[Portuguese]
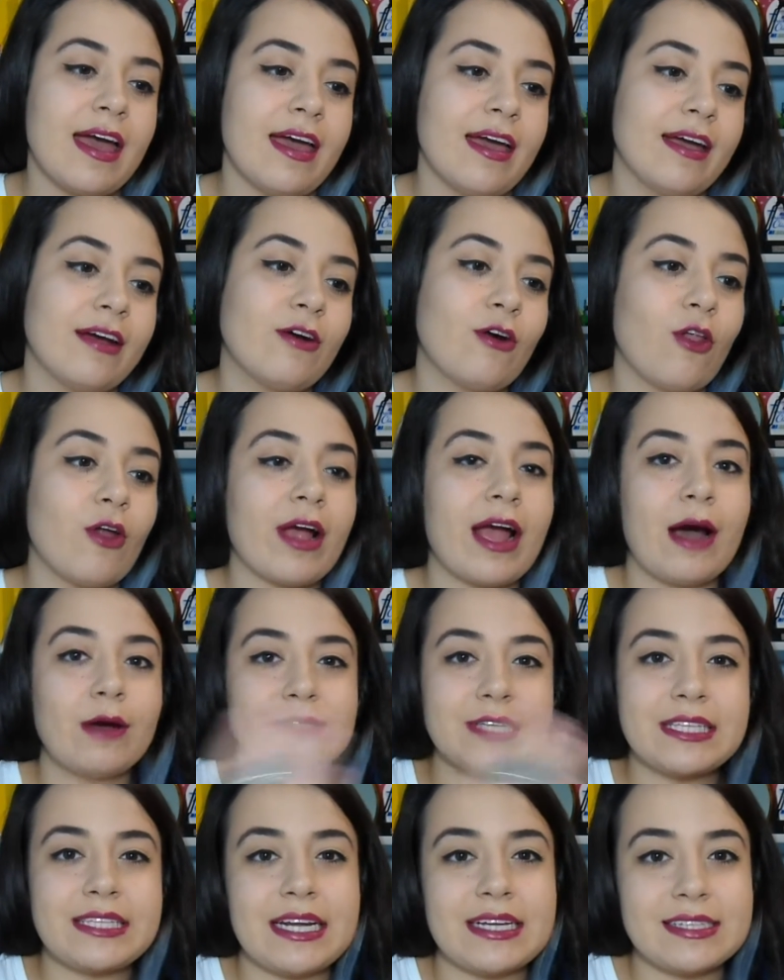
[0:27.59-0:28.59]
é,
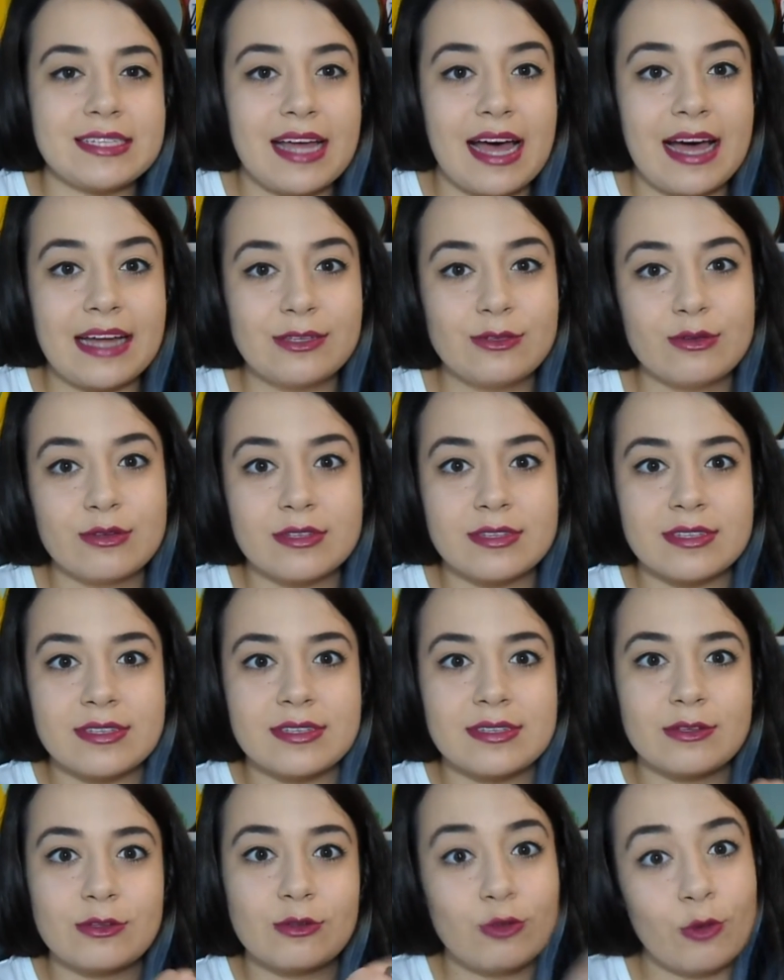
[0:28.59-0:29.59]
colocar os
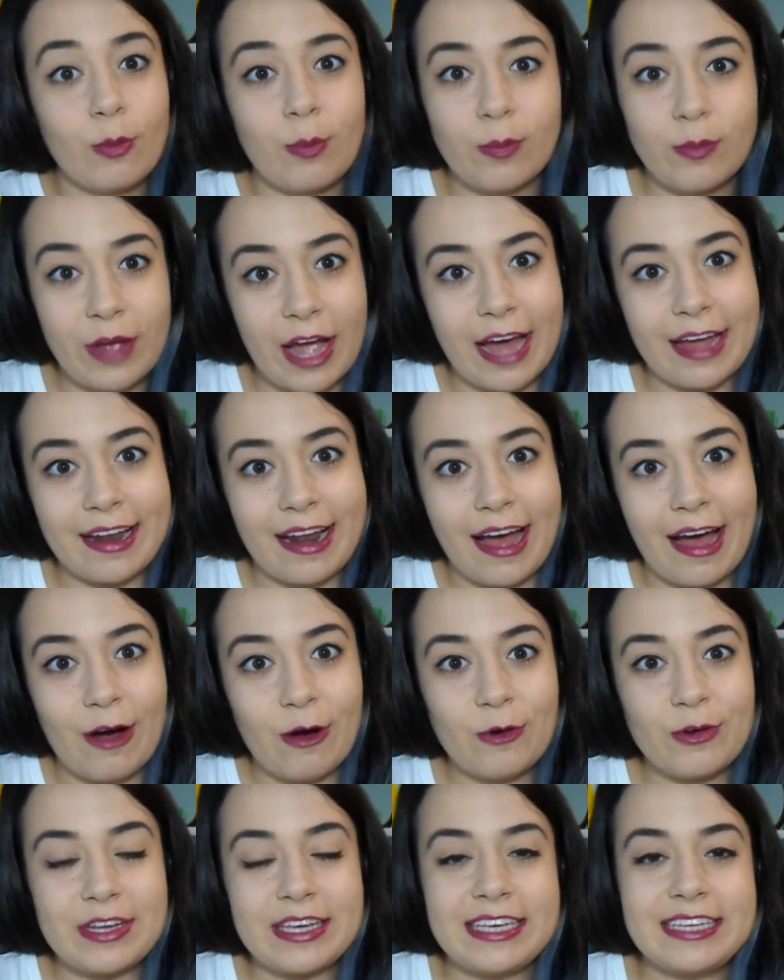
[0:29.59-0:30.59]
atrasados no
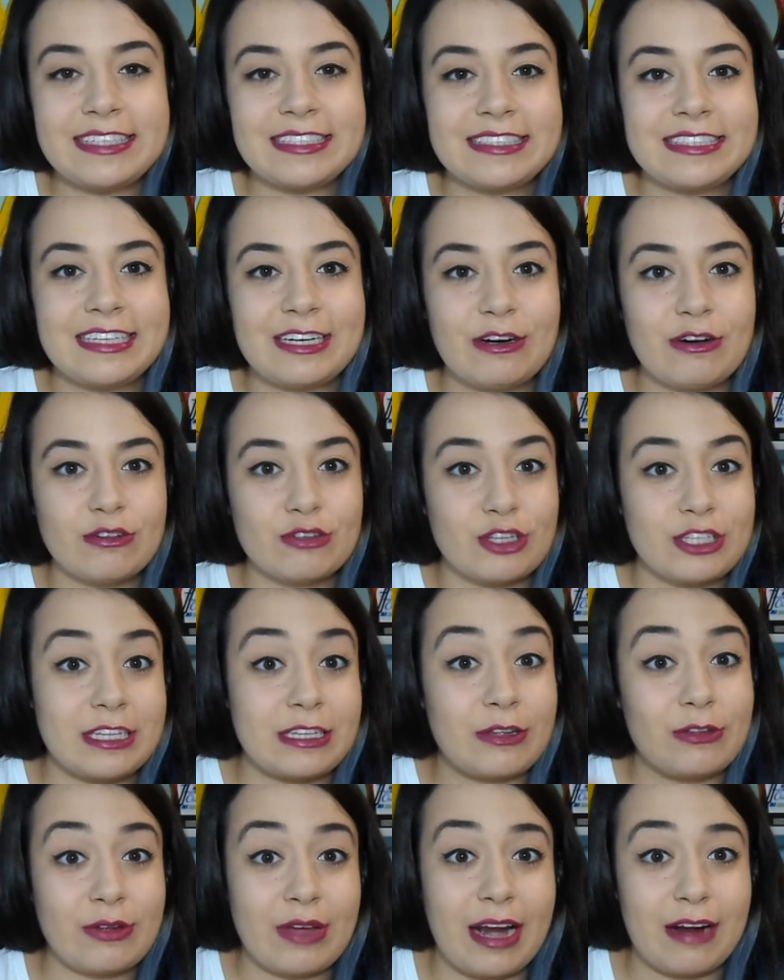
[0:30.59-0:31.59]
canal, então eu tô
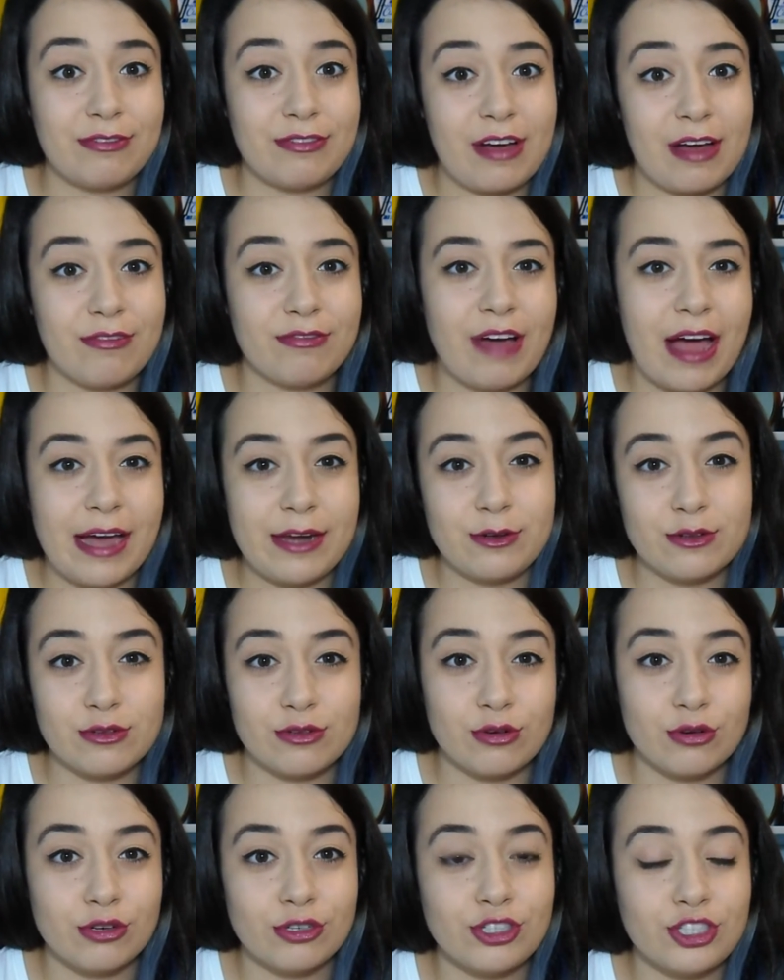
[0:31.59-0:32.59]
tentando gravar
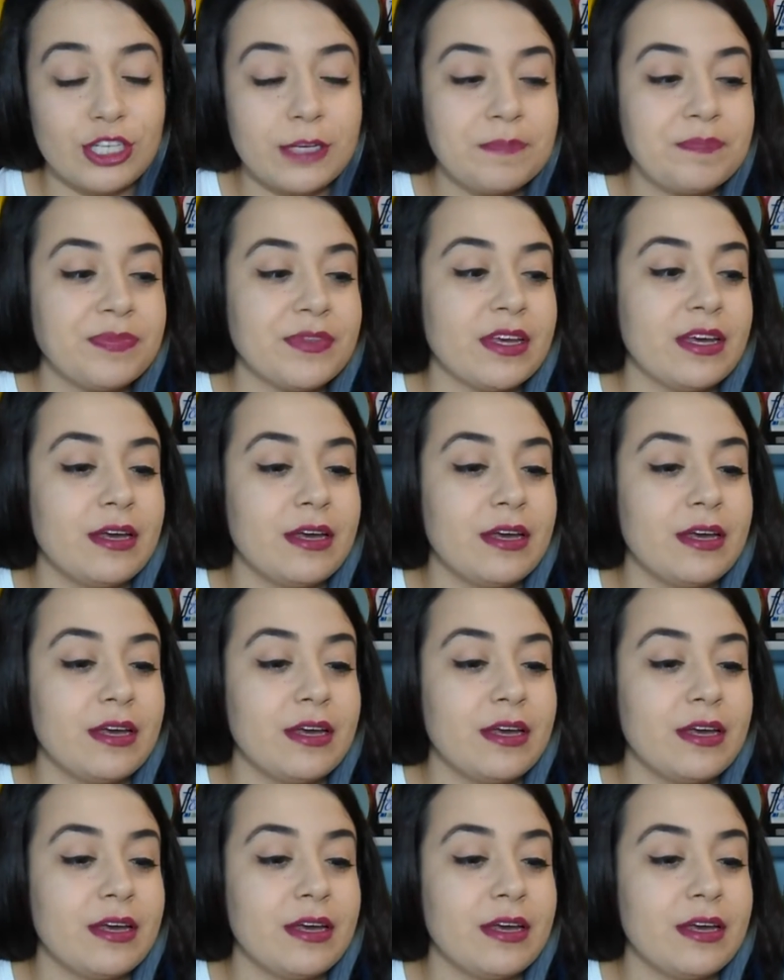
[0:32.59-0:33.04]
vários hoje.